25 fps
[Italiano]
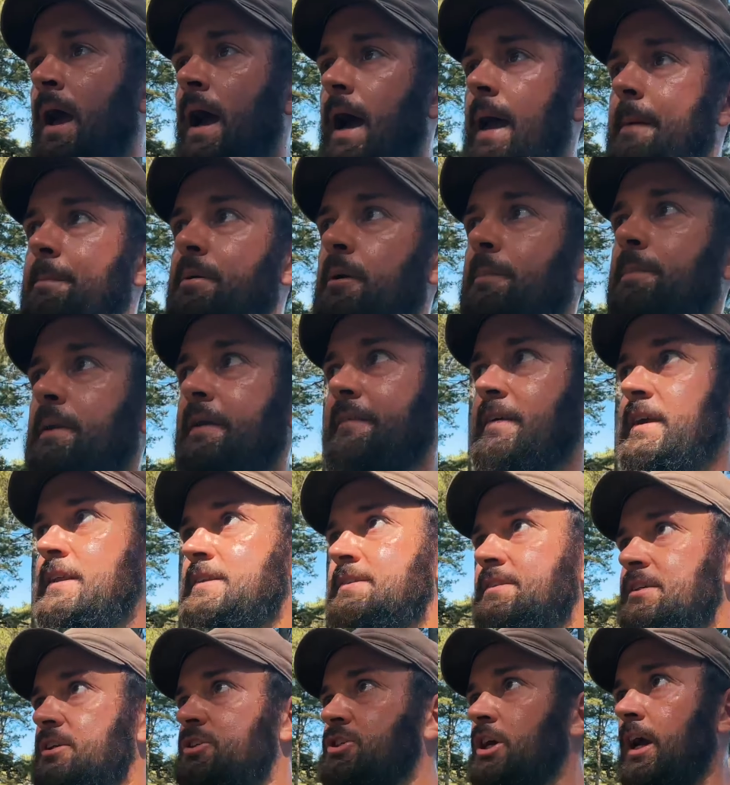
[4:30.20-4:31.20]
ha i propri
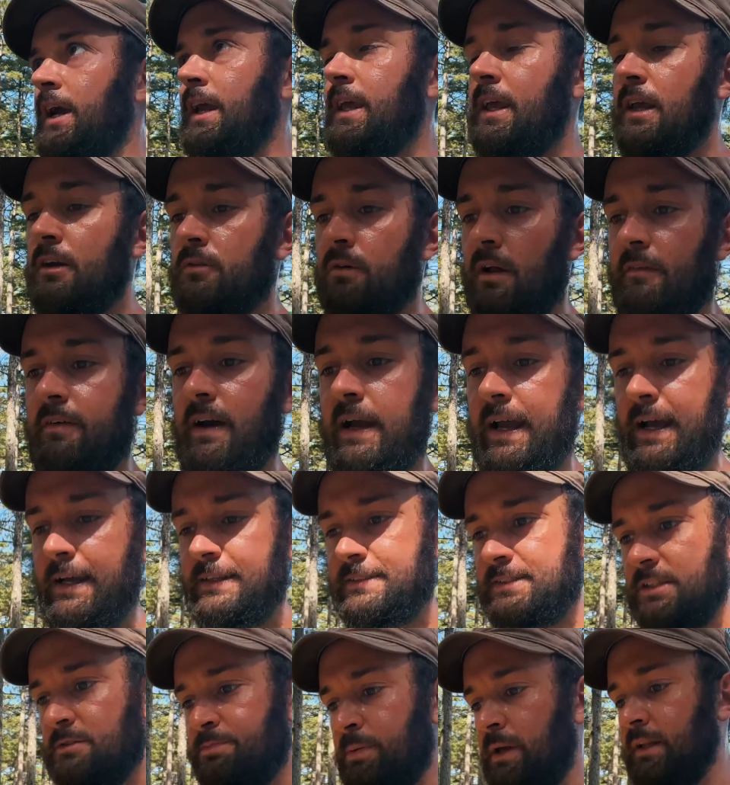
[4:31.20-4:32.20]
vizi, c'è chi in una
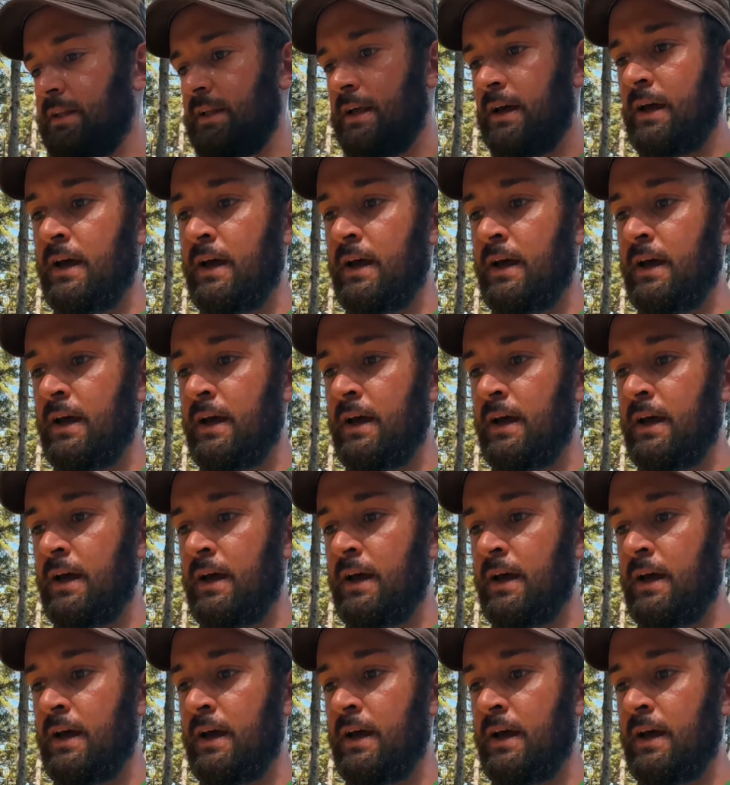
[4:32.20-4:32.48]
vacanza spende